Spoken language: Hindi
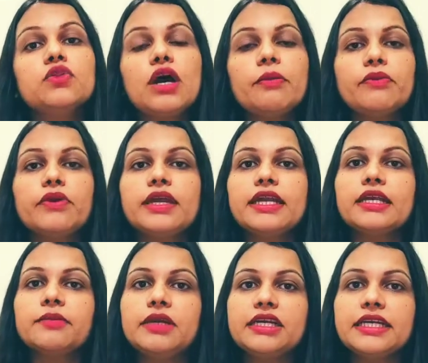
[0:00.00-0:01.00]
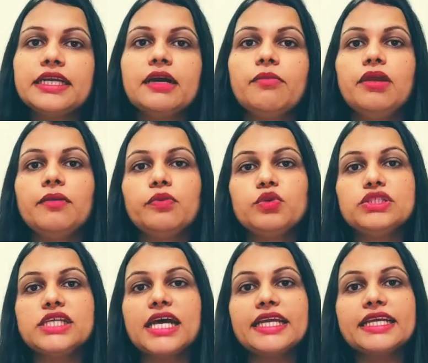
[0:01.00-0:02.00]
तो आपको इरिटेबिलिटी डेवलप हो
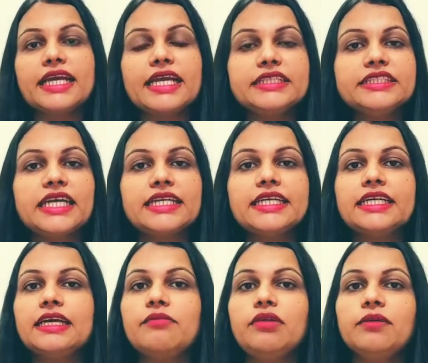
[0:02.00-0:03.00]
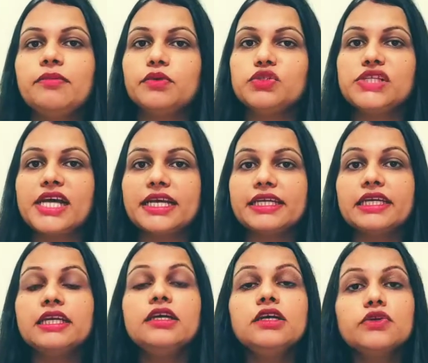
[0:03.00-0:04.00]
जाएगी एनजाइटी डेवलप हो
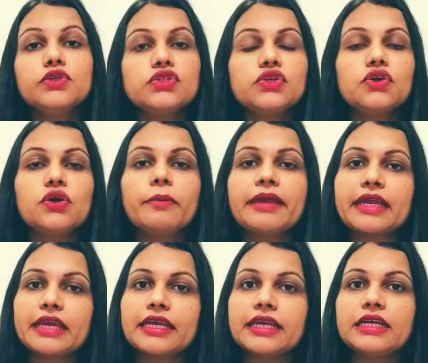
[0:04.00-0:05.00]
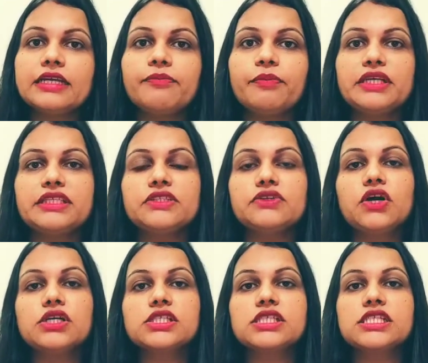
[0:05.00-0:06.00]
जाएगी कुछ लोगों में क्लिनिकल डिप्रेशन
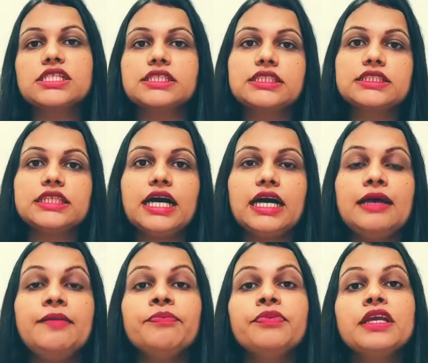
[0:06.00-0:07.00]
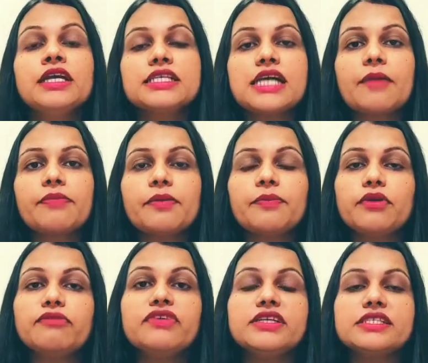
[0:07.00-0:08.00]
कॉज कर सकता है आपकी
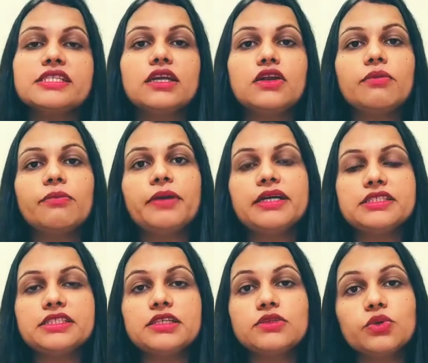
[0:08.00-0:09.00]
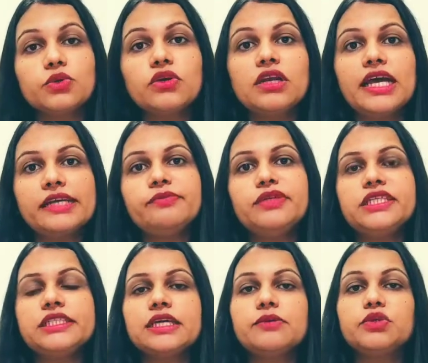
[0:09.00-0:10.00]
प्रोफेशनल और पर्सनल दोनों लाइफ
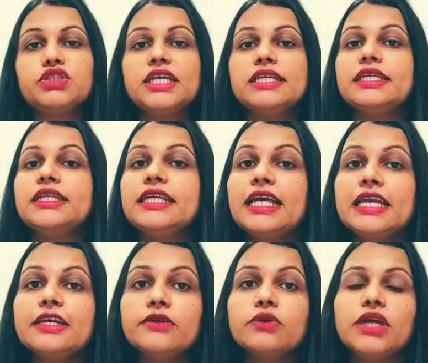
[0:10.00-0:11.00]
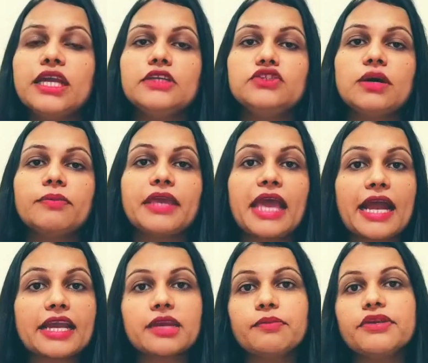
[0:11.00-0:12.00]
डिस्टर्ब हो जाएगी डेली टू डेली जो आपकी
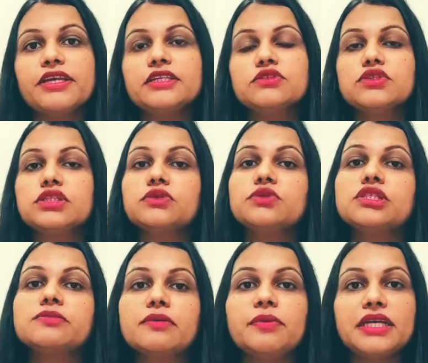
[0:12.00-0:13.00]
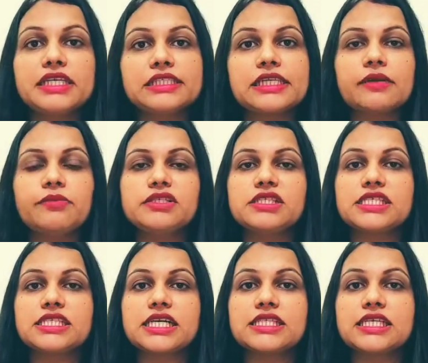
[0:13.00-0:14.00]
एक्टिविटीज़ होती है उसमें भी
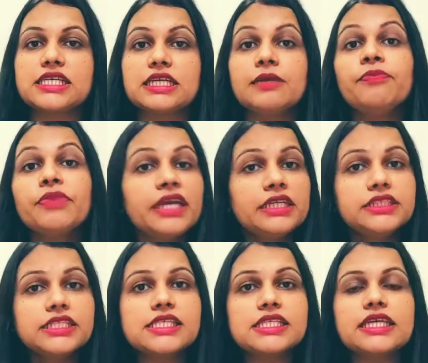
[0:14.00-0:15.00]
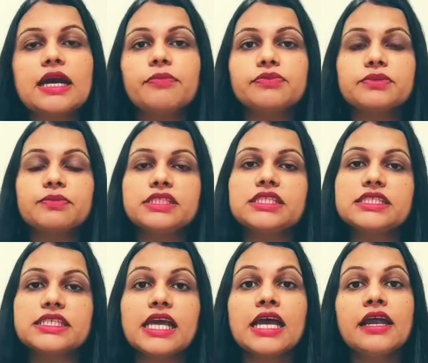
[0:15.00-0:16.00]
डिस्टर्बेंसेस आ जाएंगे जैसे कि आप समझ
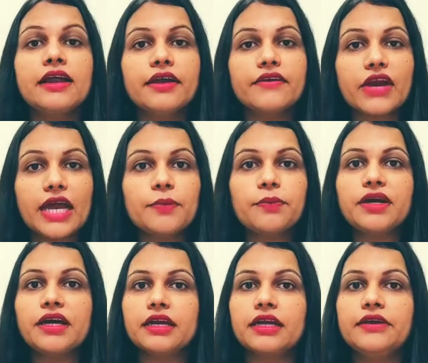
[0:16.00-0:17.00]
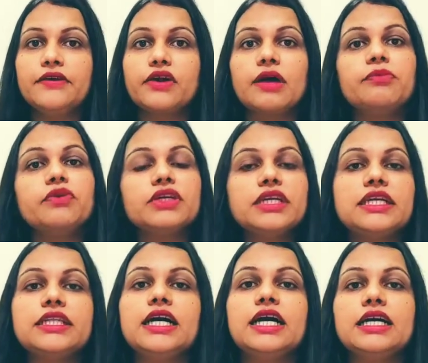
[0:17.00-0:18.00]
लीजिए ड्राइव कर रहे हैं और आपको
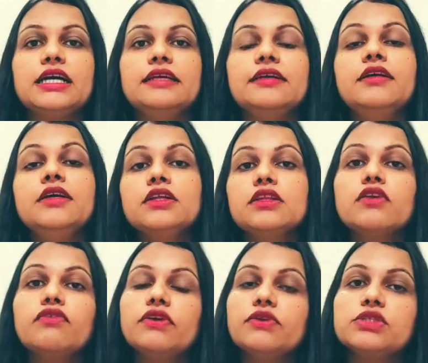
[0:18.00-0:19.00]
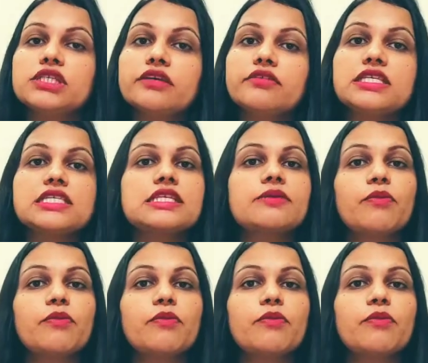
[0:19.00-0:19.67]
नींद आ गई तो फिर उसकी वजह से